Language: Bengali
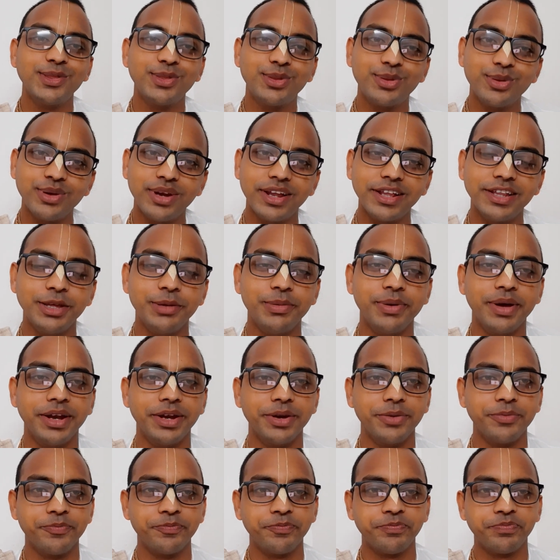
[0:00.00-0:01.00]
তুলে দিবেন
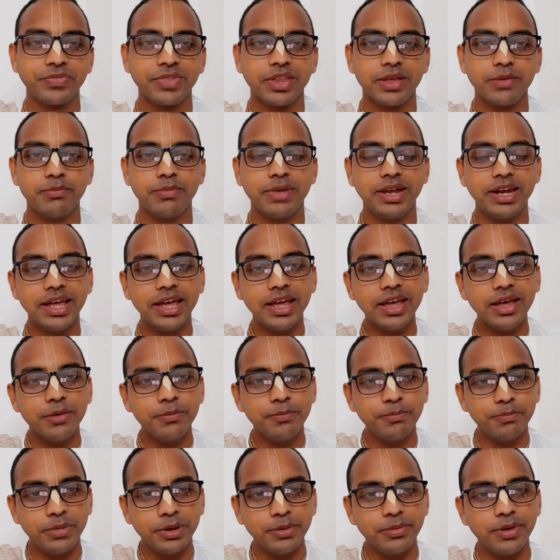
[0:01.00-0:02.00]
মানে
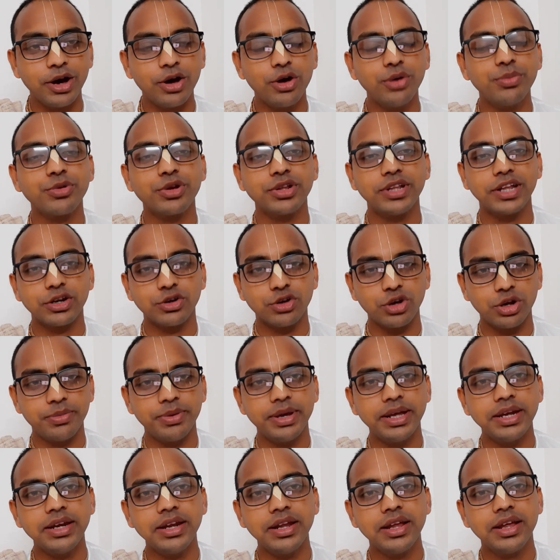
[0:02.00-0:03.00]
বিবাহ প্রদান
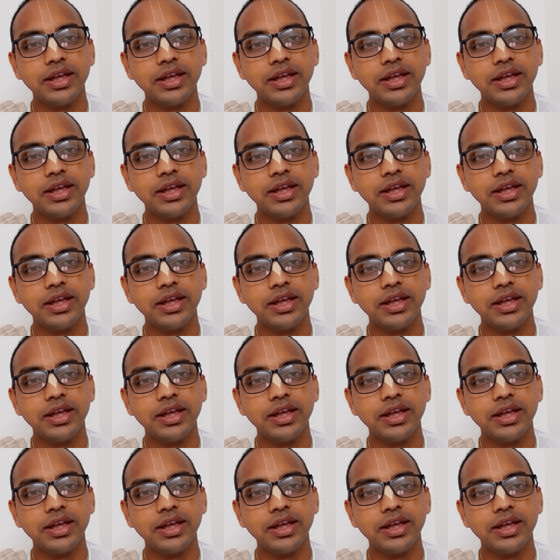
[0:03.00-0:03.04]
করবেন